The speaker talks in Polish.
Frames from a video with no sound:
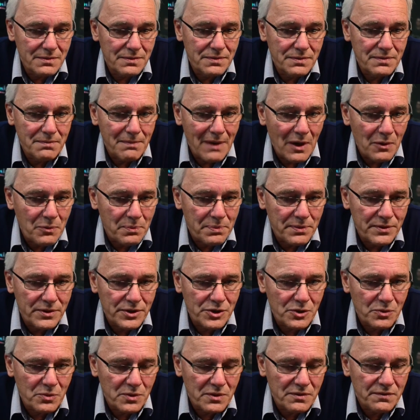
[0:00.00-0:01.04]
Y, małpy
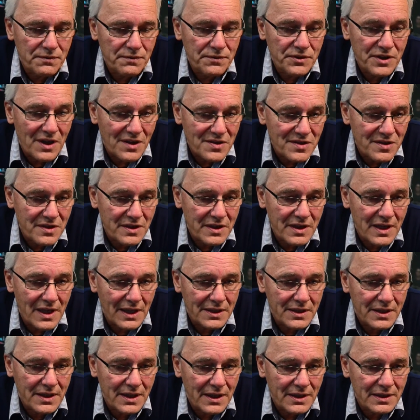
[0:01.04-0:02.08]
żyły w ciasnych
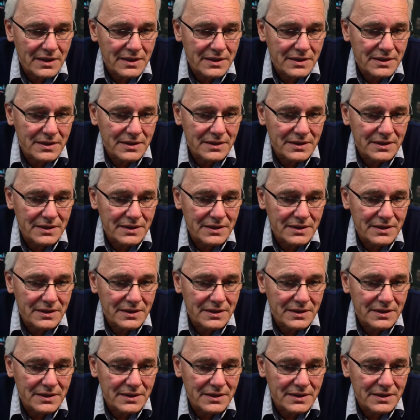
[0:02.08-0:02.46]
klatkach